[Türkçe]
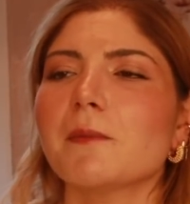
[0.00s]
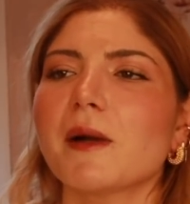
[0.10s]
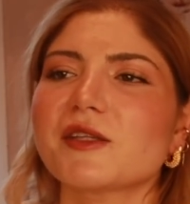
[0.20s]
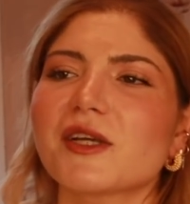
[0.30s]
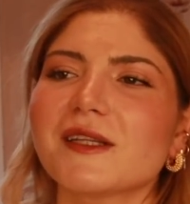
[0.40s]

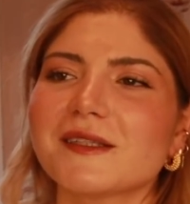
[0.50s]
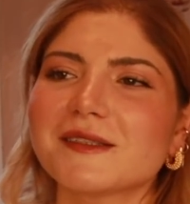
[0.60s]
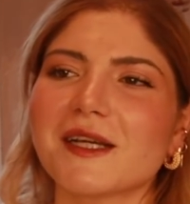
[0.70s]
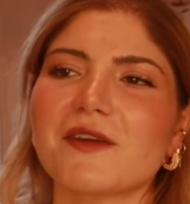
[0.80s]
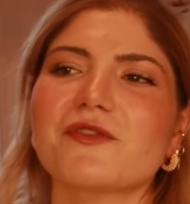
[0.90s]
başkaları
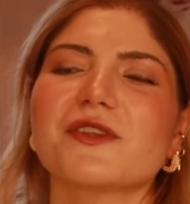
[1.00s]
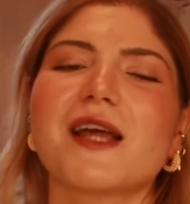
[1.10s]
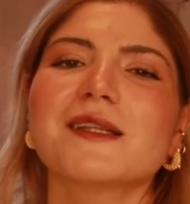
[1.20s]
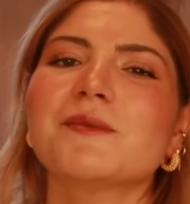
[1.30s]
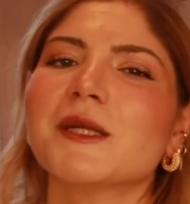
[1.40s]

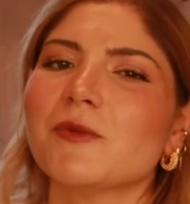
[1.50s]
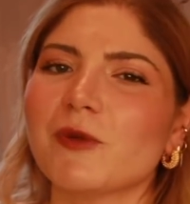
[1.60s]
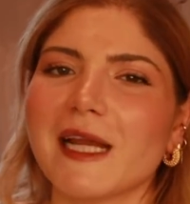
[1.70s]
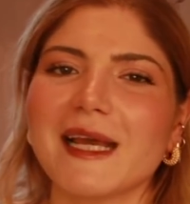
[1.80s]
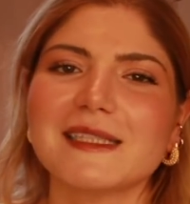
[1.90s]
tarafından
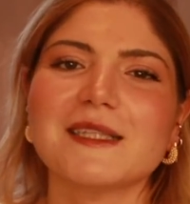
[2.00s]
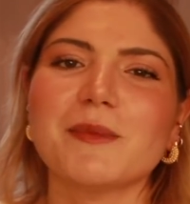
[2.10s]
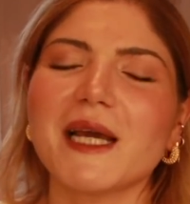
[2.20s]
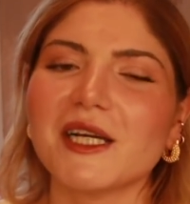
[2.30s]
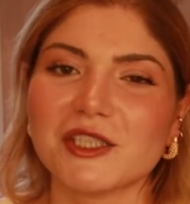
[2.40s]
manipüle
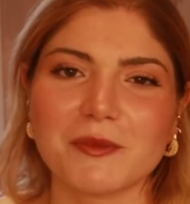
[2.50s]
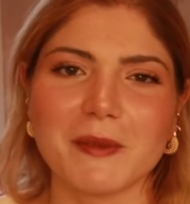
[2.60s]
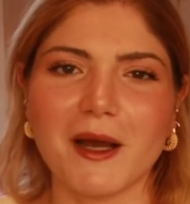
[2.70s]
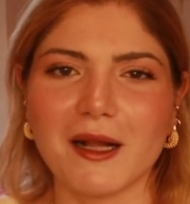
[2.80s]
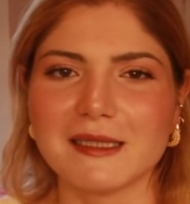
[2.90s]
edilmeye açık
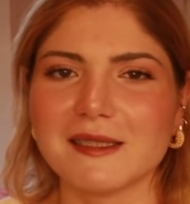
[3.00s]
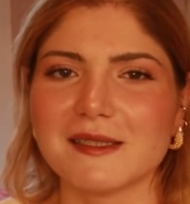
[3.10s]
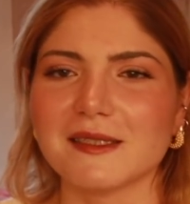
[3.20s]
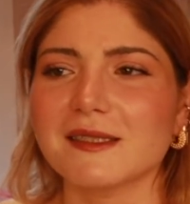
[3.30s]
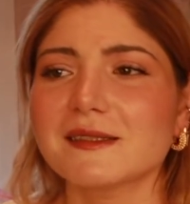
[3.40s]
bir
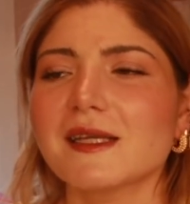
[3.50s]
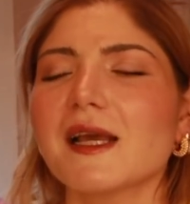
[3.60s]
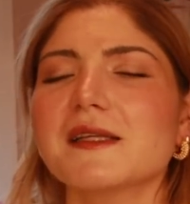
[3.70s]
haldesiniz.